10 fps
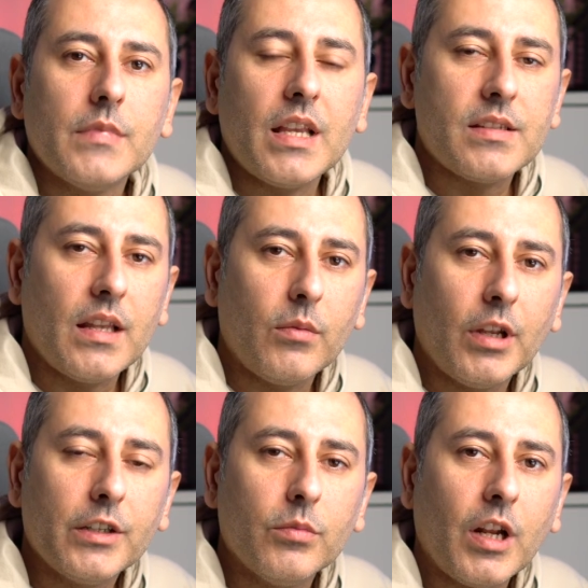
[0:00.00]
السلام
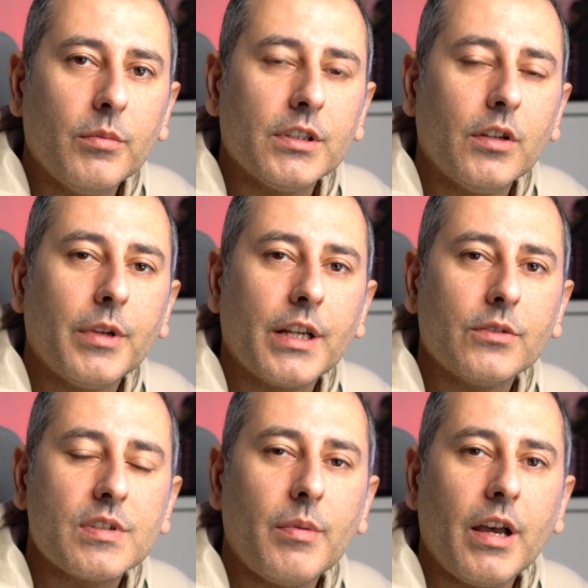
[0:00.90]
عليكم ورحمة الله
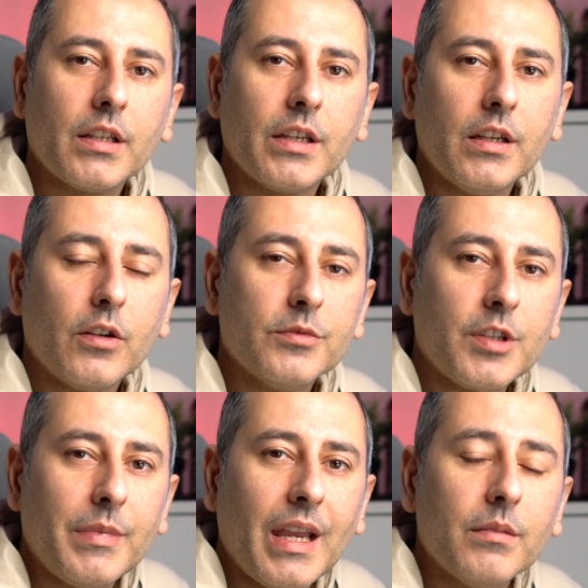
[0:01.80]
وبركاته صباح الخير لكم
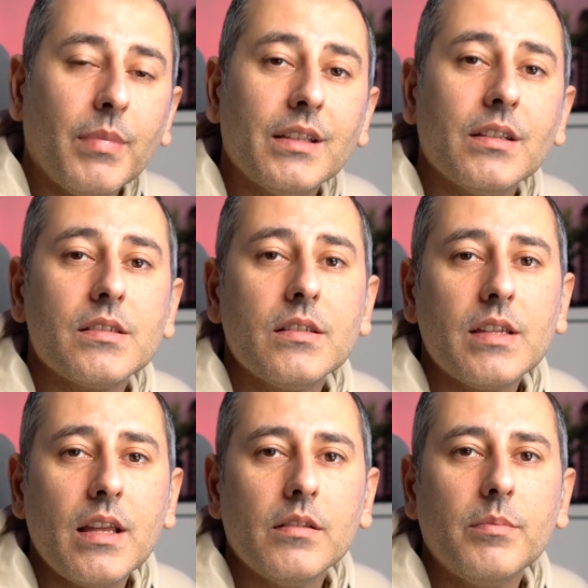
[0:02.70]
جميعا بعد
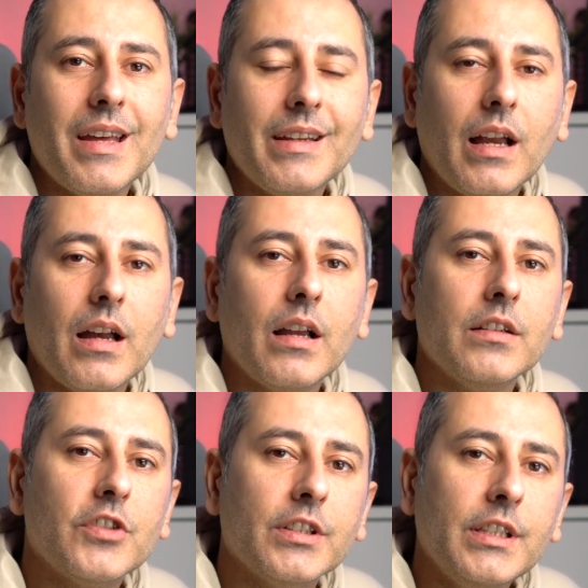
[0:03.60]
زلزال البارحة
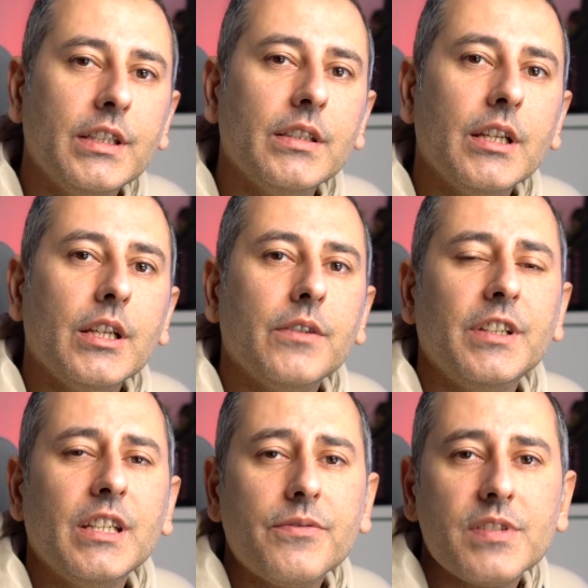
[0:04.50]
الجديد
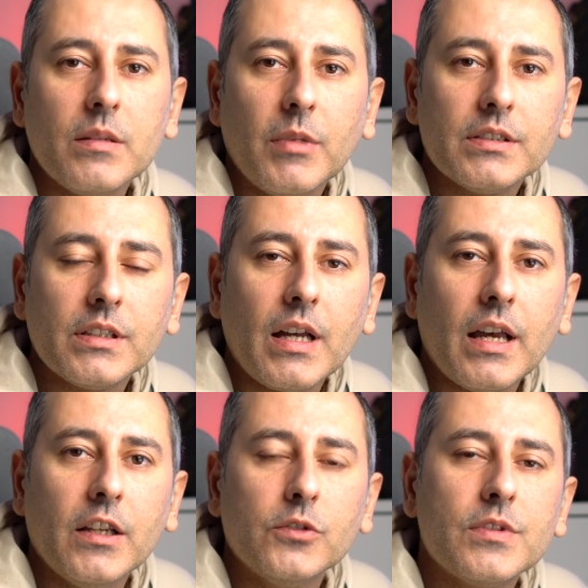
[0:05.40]
في نفس المنطقة
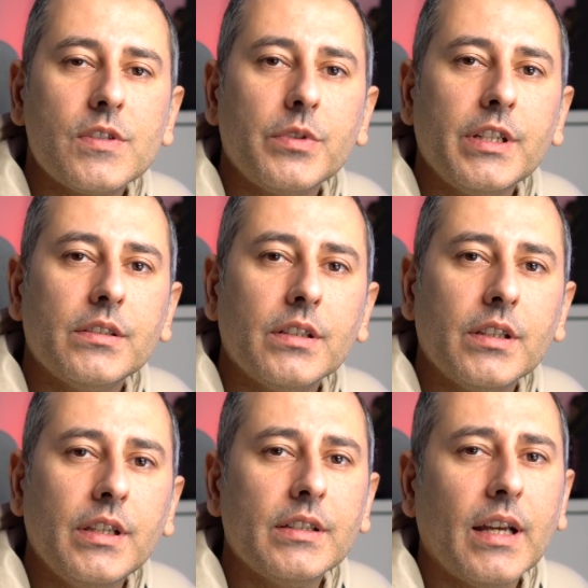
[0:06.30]
على الحدود السورية
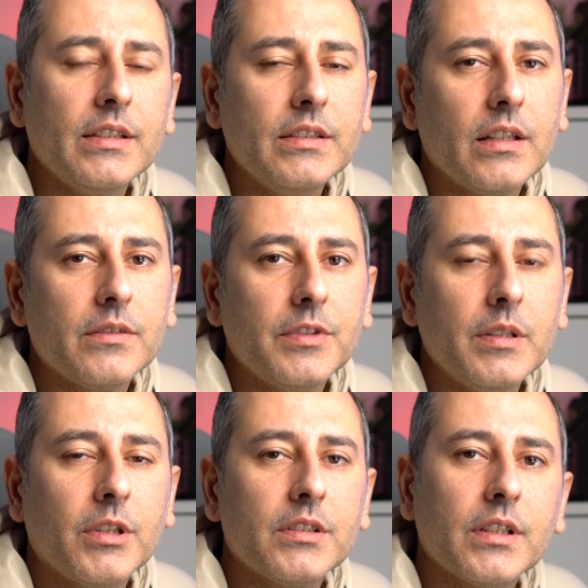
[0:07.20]
التركية تحديدا في
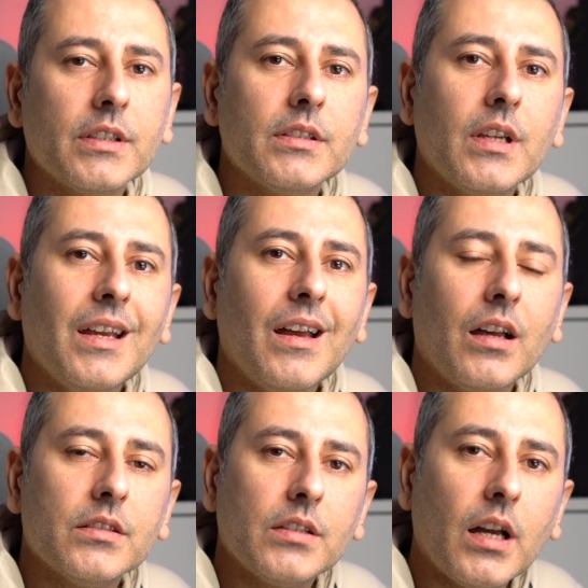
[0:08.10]
منطقة
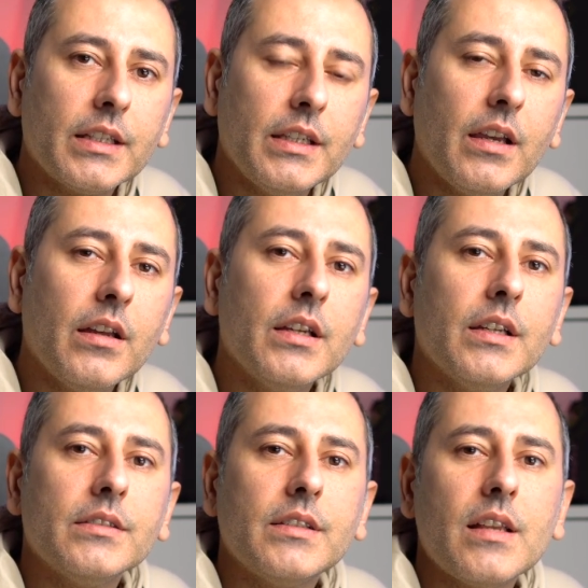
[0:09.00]
أنطاكيا
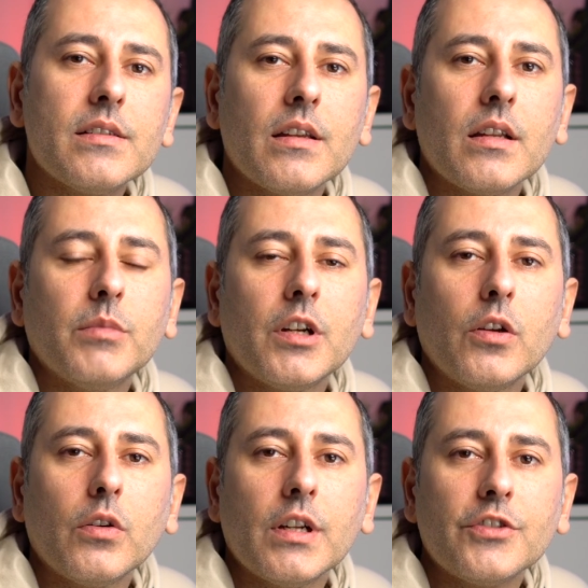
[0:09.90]
تأثرت
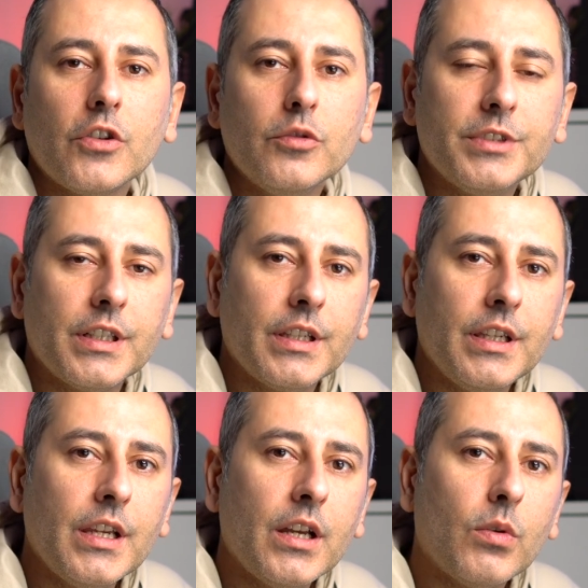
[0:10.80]
مرة أخرى جنوب
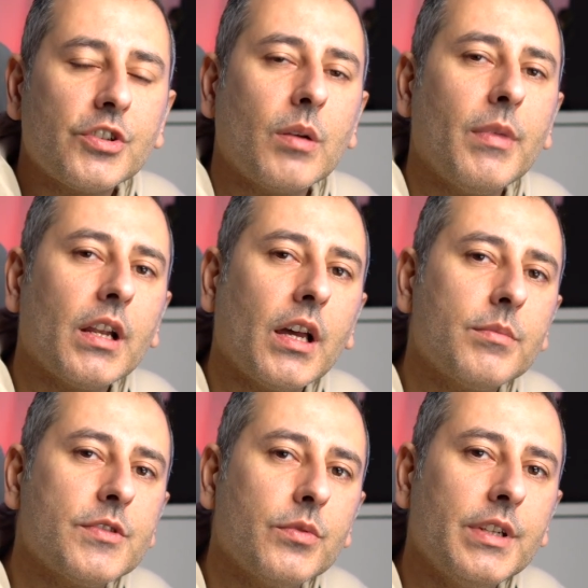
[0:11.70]
تركيا وشمال
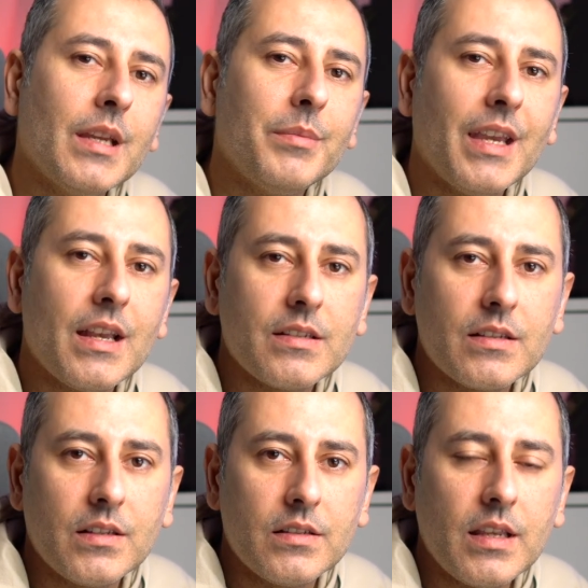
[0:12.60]
غرب سوريا بهذا
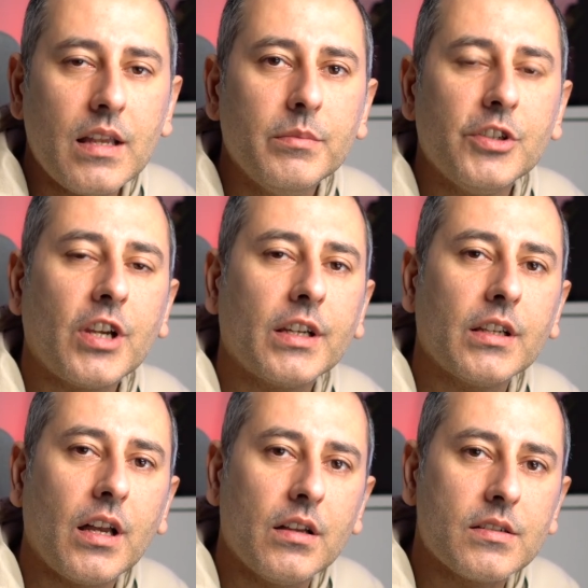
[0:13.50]
الزلزال بشكل
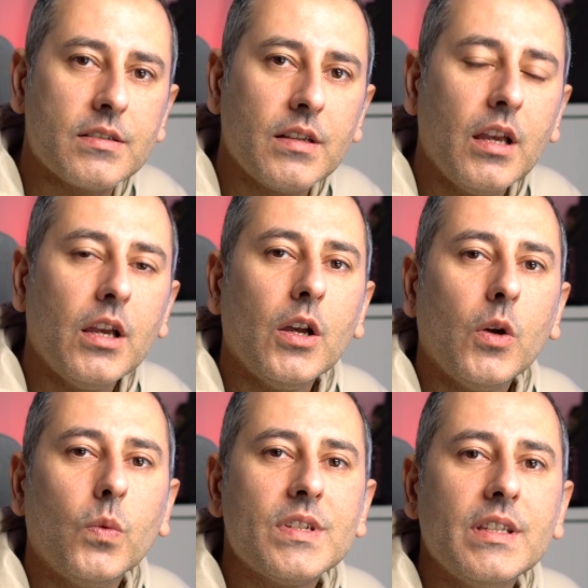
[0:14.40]
خاص
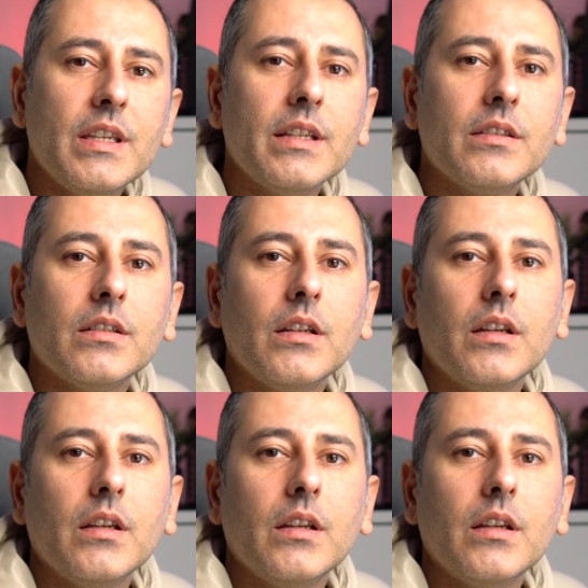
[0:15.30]
وزيرة